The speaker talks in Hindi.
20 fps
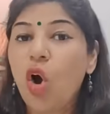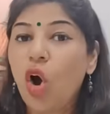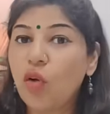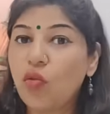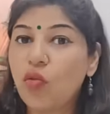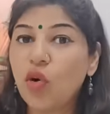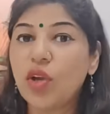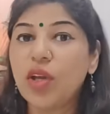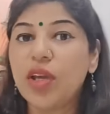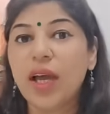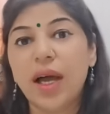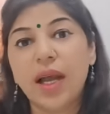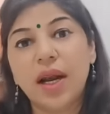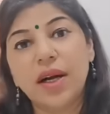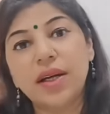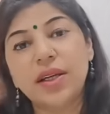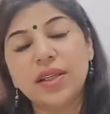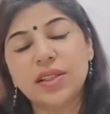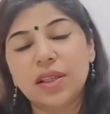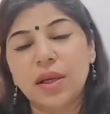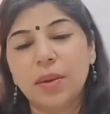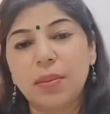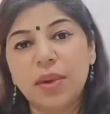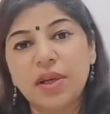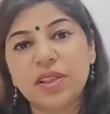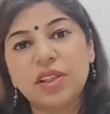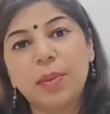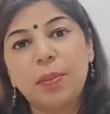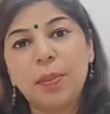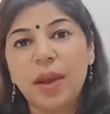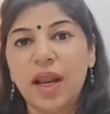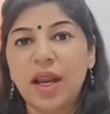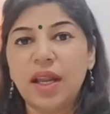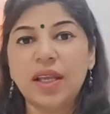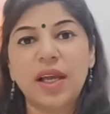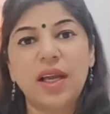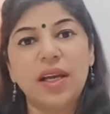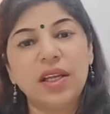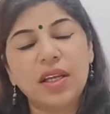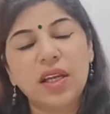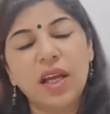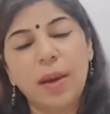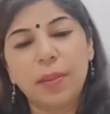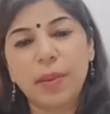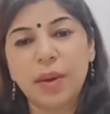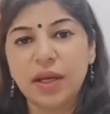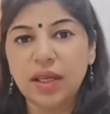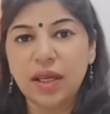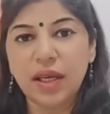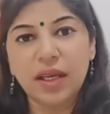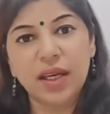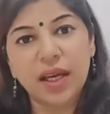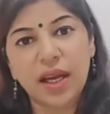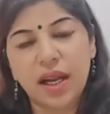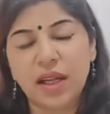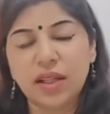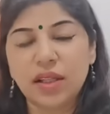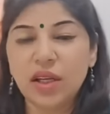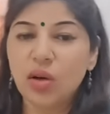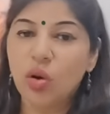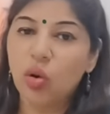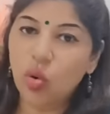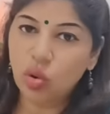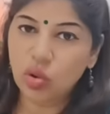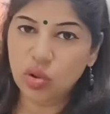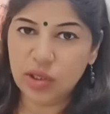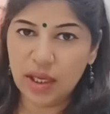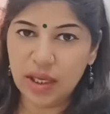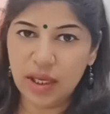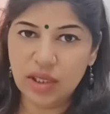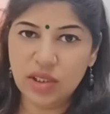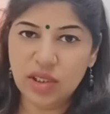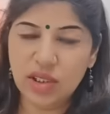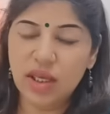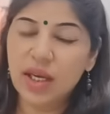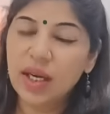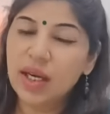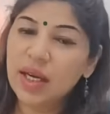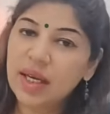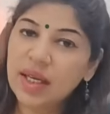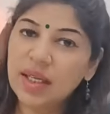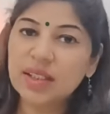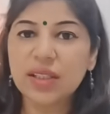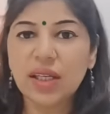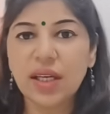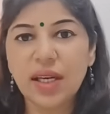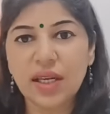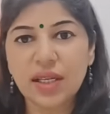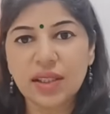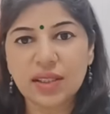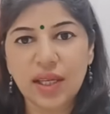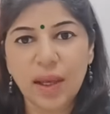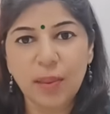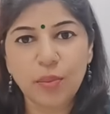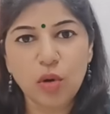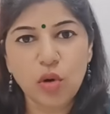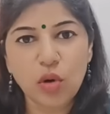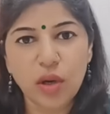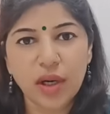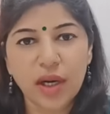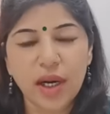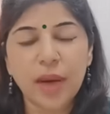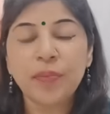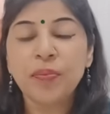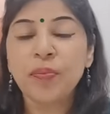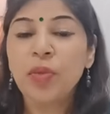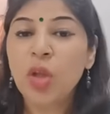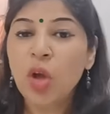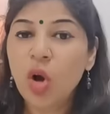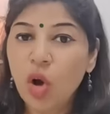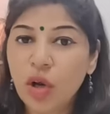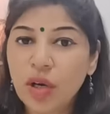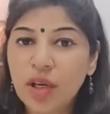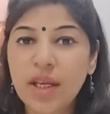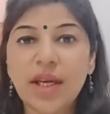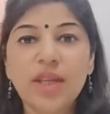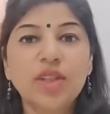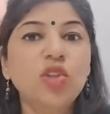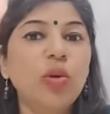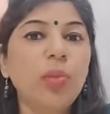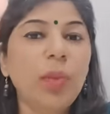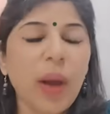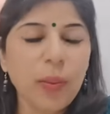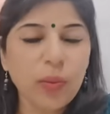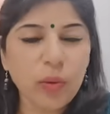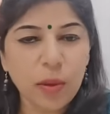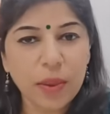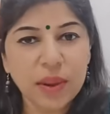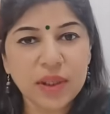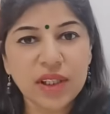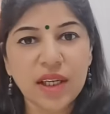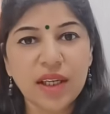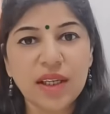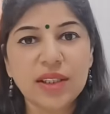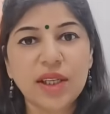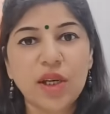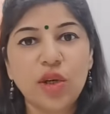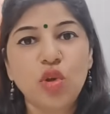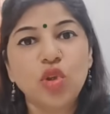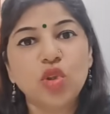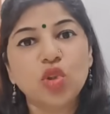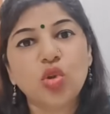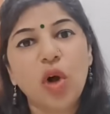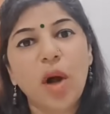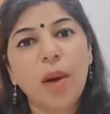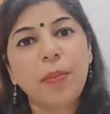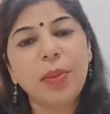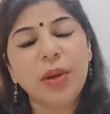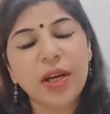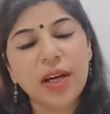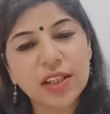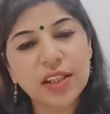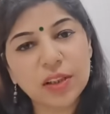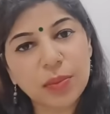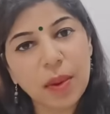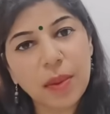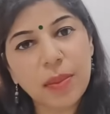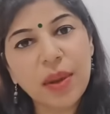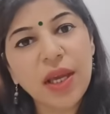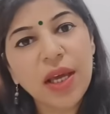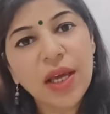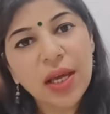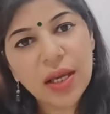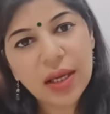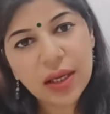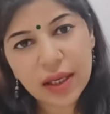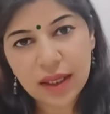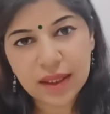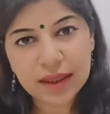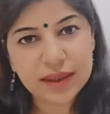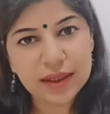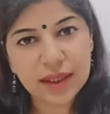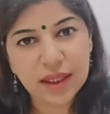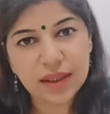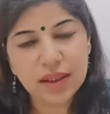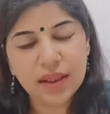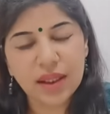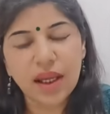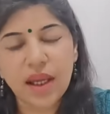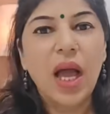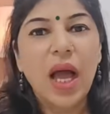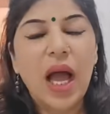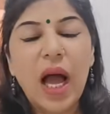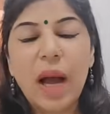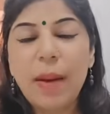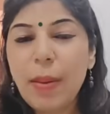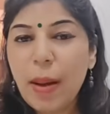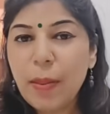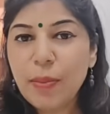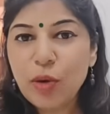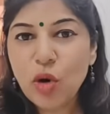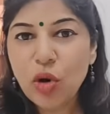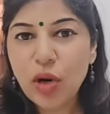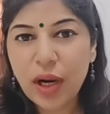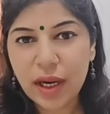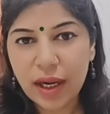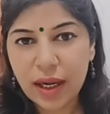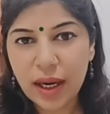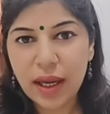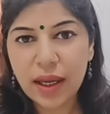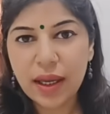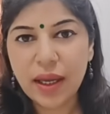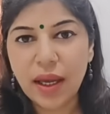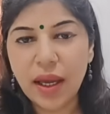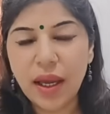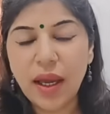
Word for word: और वो ग्यारह दिसंबर से पहले यानी कि आपका ये ग्यारह दिन हो जाने चाहिए इस तरीके से आपको करना है और ये जो मैं आपको बताने जा रही हूँ इसको आप पीरियड्स में भी कर सकते हैं अब आपको करना क्या